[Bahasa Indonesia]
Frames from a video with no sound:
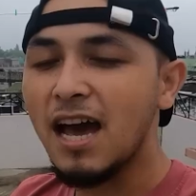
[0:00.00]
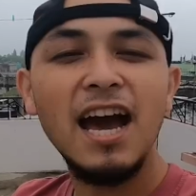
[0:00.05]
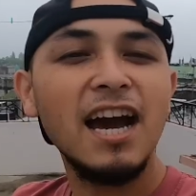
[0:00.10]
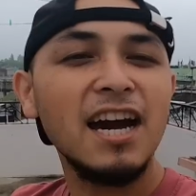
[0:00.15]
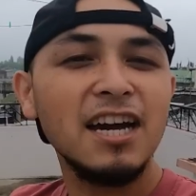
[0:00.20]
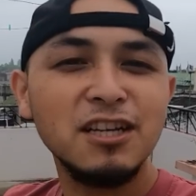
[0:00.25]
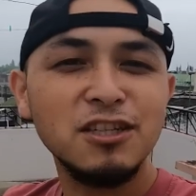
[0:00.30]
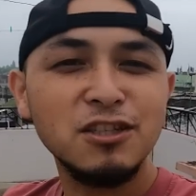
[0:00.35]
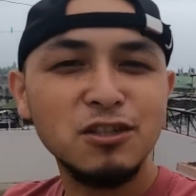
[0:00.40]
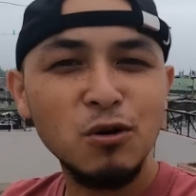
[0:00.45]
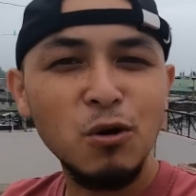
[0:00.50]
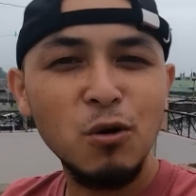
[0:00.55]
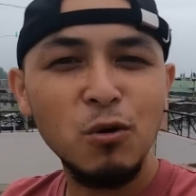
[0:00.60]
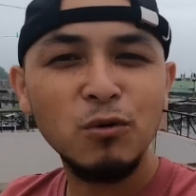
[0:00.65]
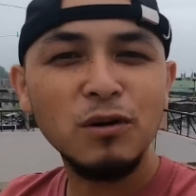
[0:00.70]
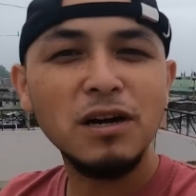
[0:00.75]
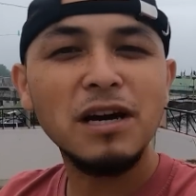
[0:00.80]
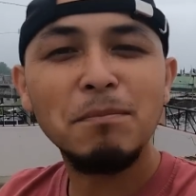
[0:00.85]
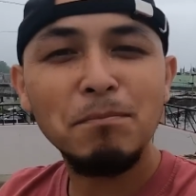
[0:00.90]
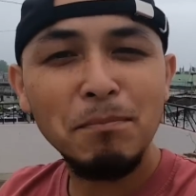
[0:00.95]
Ang ah, ada
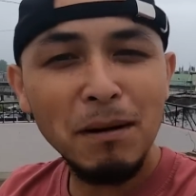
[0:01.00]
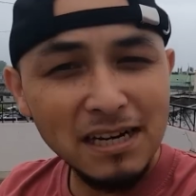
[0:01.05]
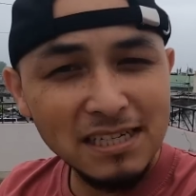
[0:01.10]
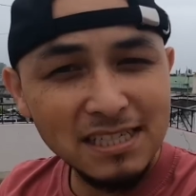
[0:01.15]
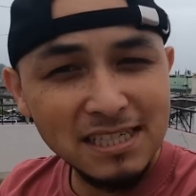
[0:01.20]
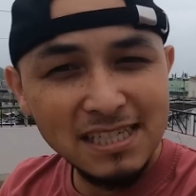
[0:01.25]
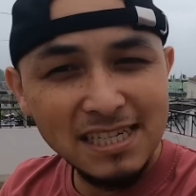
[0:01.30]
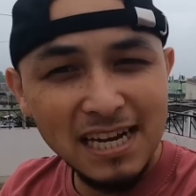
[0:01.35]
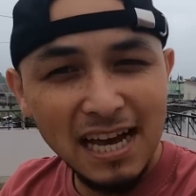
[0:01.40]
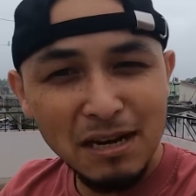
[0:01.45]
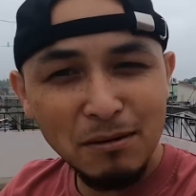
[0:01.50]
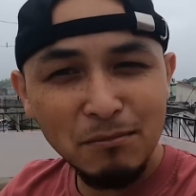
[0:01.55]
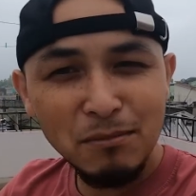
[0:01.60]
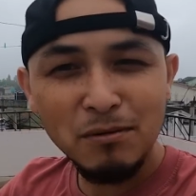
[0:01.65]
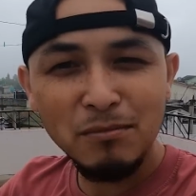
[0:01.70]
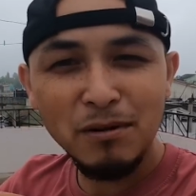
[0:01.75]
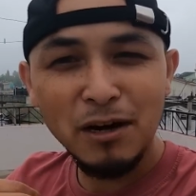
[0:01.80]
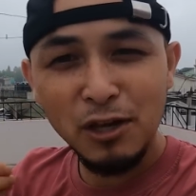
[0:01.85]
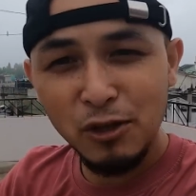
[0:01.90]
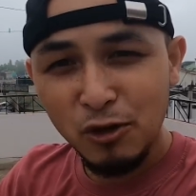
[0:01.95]
snow kerpang sisa
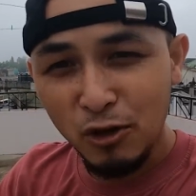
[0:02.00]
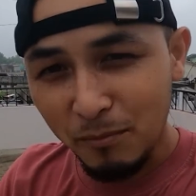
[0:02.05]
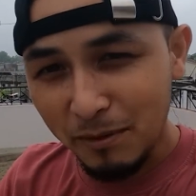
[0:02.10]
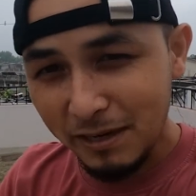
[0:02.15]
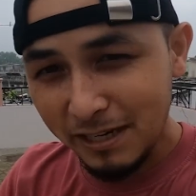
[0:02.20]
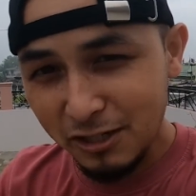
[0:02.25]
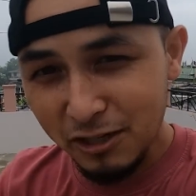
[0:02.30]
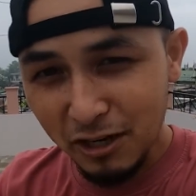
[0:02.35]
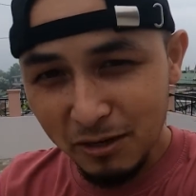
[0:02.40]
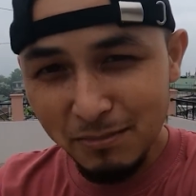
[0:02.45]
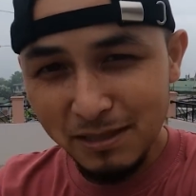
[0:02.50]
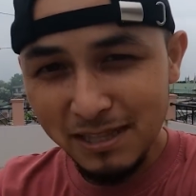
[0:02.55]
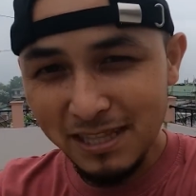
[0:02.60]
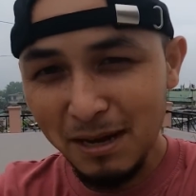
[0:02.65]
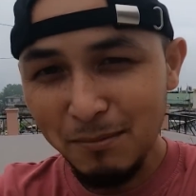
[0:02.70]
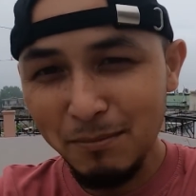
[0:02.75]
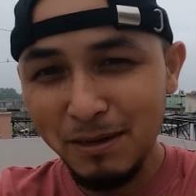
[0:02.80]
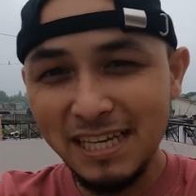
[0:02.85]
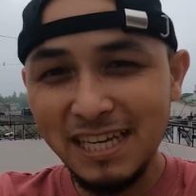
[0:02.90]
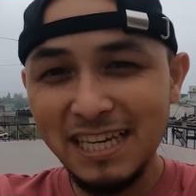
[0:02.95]
nomor bangayo bani don
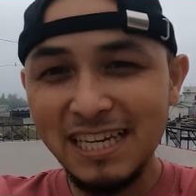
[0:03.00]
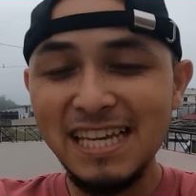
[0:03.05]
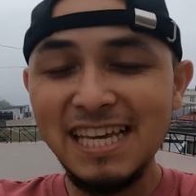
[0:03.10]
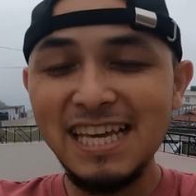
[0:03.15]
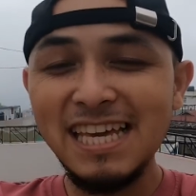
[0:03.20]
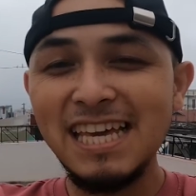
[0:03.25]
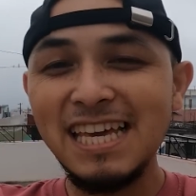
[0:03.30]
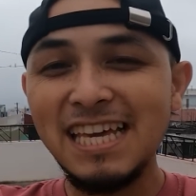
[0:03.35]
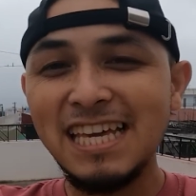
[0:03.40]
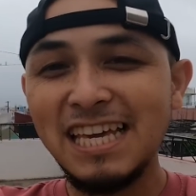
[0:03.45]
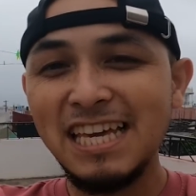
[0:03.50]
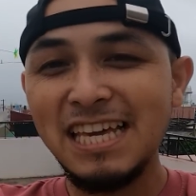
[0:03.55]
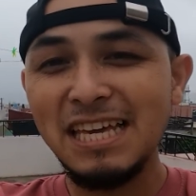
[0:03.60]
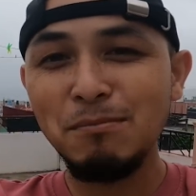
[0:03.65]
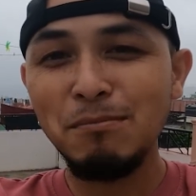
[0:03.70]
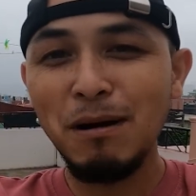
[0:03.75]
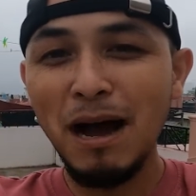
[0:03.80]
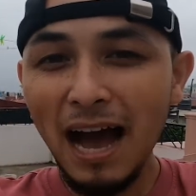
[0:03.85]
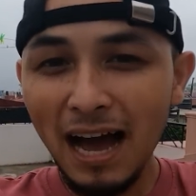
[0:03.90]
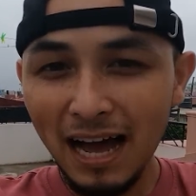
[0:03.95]
benta bat kini
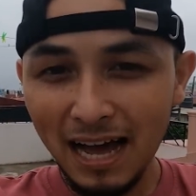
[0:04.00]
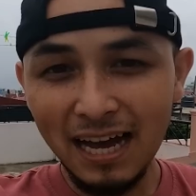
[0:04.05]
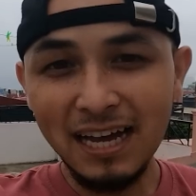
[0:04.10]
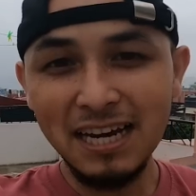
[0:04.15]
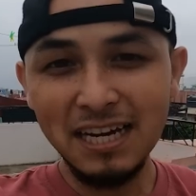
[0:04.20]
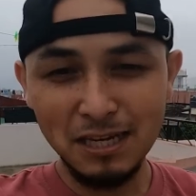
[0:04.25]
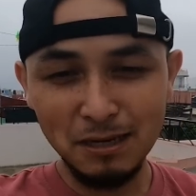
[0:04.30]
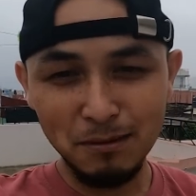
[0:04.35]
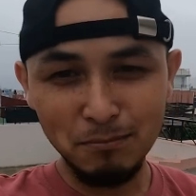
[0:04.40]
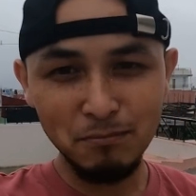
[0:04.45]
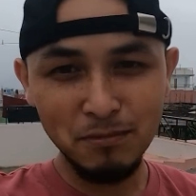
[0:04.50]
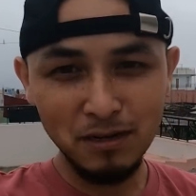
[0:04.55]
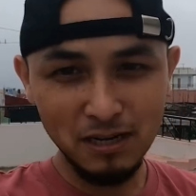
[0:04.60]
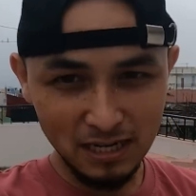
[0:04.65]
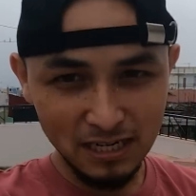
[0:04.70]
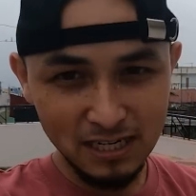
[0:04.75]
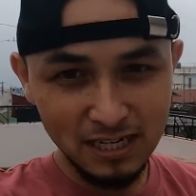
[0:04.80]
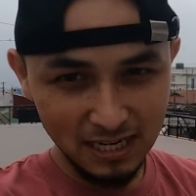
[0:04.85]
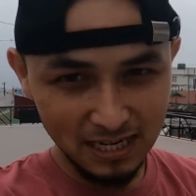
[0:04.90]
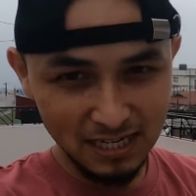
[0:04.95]
ki baak hak ni
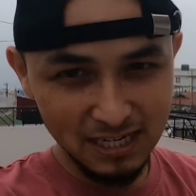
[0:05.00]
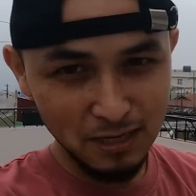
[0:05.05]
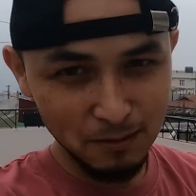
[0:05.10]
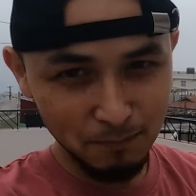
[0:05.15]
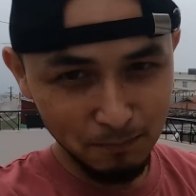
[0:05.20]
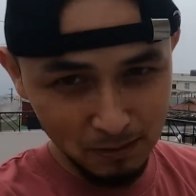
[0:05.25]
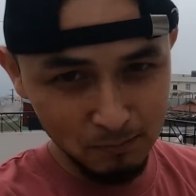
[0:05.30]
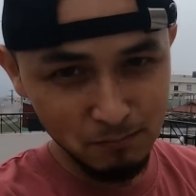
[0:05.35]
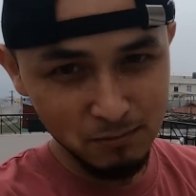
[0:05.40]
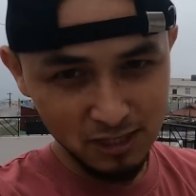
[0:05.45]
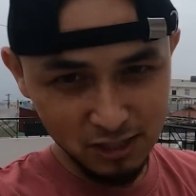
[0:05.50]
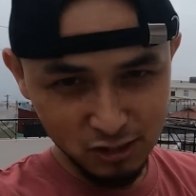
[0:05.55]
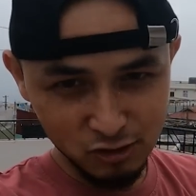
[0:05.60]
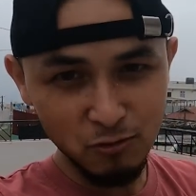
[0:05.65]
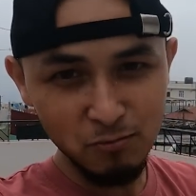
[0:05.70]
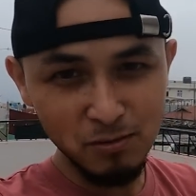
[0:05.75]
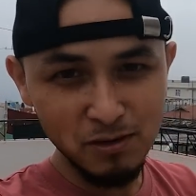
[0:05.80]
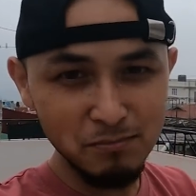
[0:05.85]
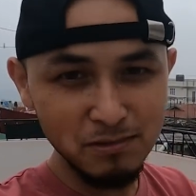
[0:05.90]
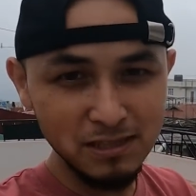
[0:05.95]
kan hak ni ke film kini
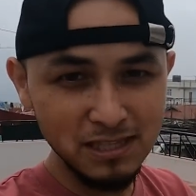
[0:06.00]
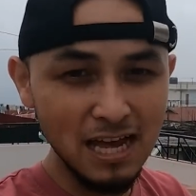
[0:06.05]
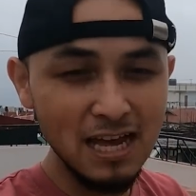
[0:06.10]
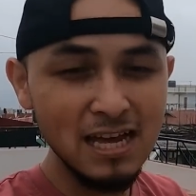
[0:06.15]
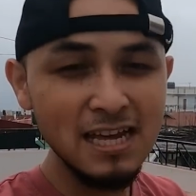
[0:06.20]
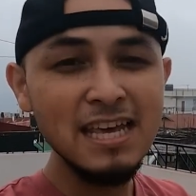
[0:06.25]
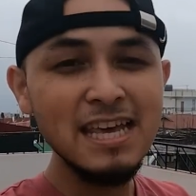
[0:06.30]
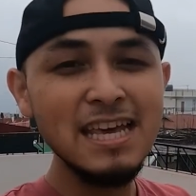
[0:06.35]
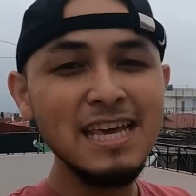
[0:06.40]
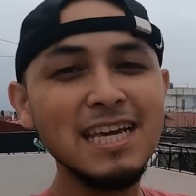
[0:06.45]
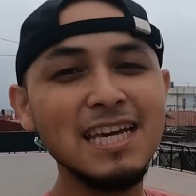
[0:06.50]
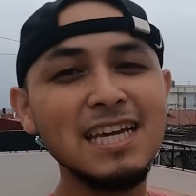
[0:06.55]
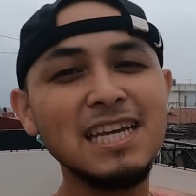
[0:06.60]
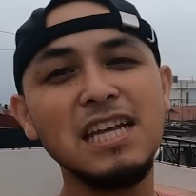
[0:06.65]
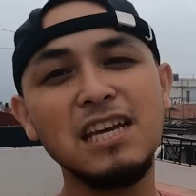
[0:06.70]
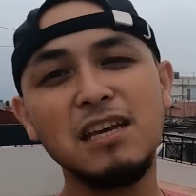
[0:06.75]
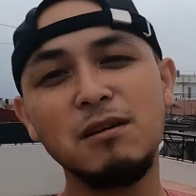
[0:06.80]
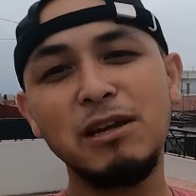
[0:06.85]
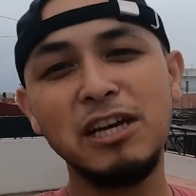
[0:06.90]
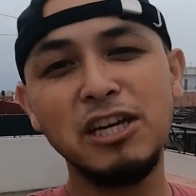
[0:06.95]
short film benta
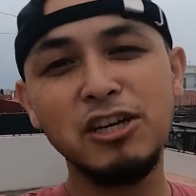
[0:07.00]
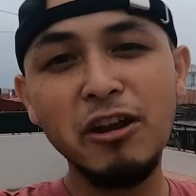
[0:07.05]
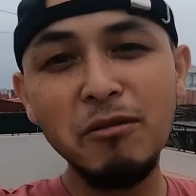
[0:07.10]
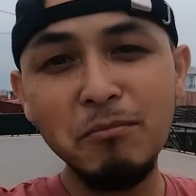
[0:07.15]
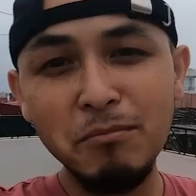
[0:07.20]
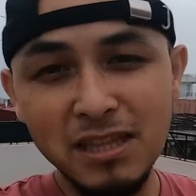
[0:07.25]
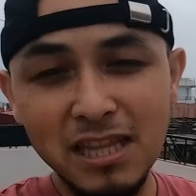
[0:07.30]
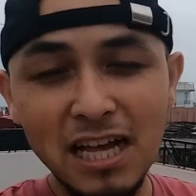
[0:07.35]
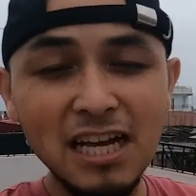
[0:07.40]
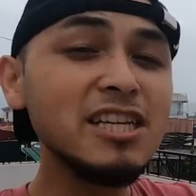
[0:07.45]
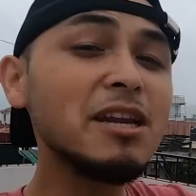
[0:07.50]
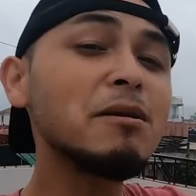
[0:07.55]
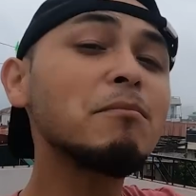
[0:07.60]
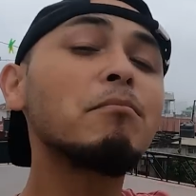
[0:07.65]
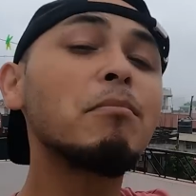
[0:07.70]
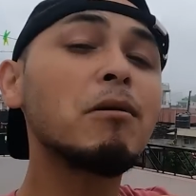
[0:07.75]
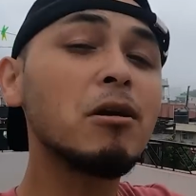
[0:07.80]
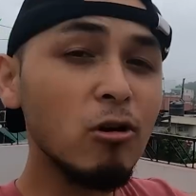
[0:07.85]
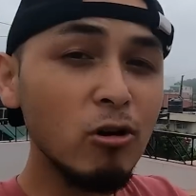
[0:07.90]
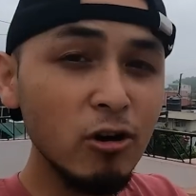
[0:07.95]
kini ki bai don benta jan
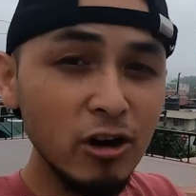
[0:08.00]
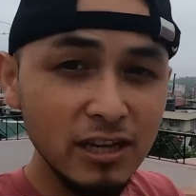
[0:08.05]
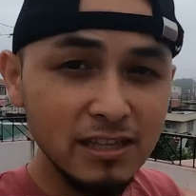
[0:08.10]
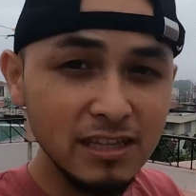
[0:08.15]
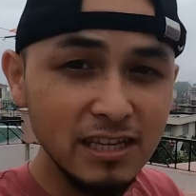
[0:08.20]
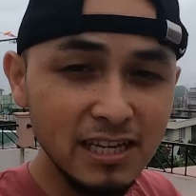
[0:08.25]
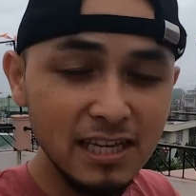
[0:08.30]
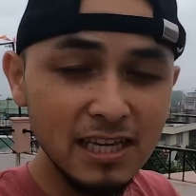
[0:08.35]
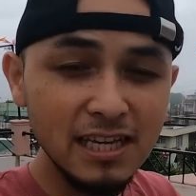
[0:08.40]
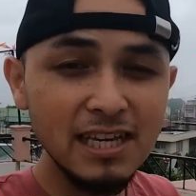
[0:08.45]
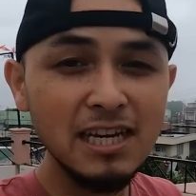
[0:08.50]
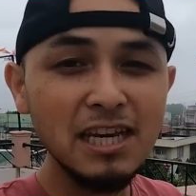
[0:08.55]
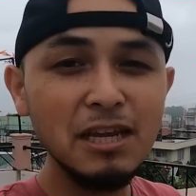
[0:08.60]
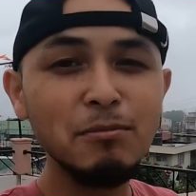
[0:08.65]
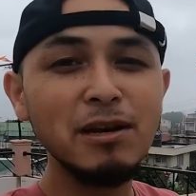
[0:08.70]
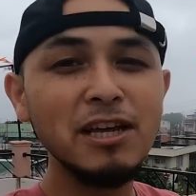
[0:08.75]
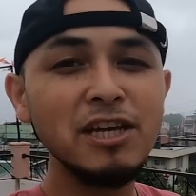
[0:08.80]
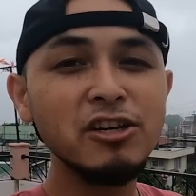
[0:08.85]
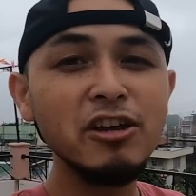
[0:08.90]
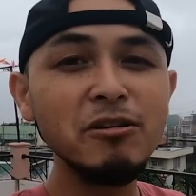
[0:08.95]
borokhat ni ki
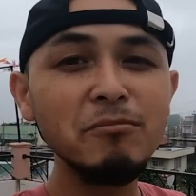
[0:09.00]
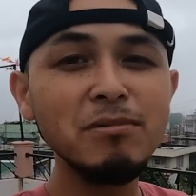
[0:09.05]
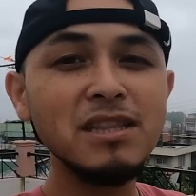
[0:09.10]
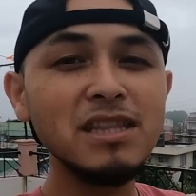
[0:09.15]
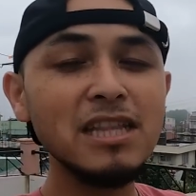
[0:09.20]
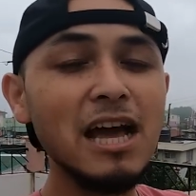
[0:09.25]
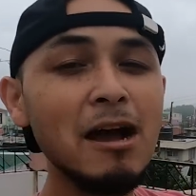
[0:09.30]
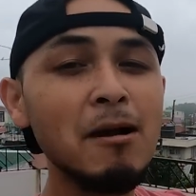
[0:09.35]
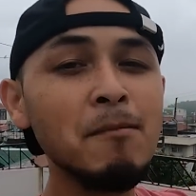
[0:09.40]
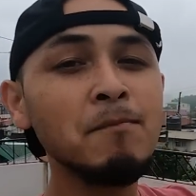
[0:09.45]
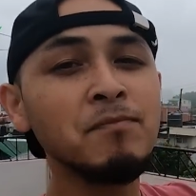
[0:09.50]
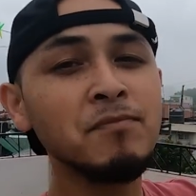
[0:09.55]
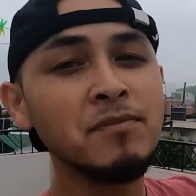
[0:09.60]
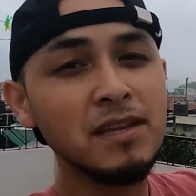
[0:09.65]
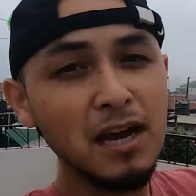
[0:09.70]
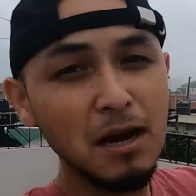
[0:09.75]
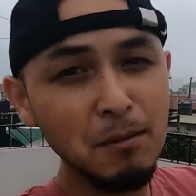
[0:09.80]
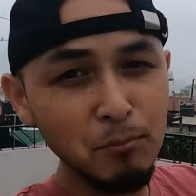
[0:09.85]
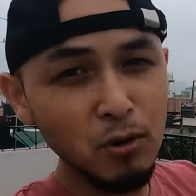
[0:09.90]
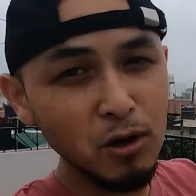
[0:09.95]
kini bai don benta
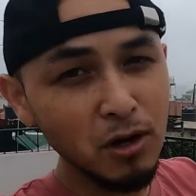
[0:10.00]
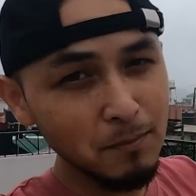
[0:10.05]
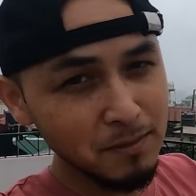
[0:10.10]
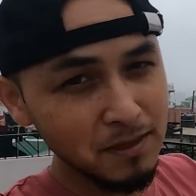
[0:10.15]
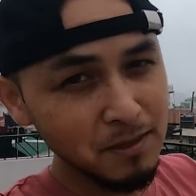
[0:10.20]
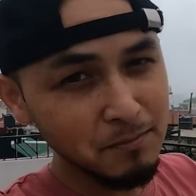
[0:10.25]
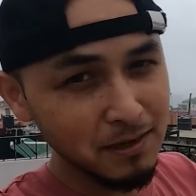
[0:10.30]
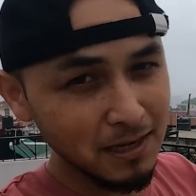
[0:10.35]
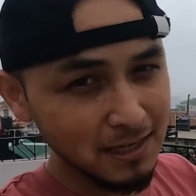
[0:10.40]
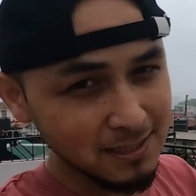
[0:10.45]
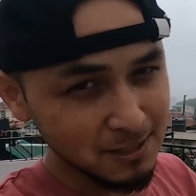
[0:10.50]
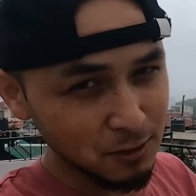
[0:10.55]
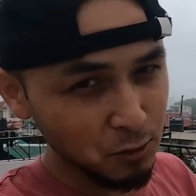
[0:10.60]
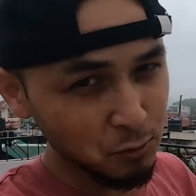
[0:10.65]
hapo ka film khat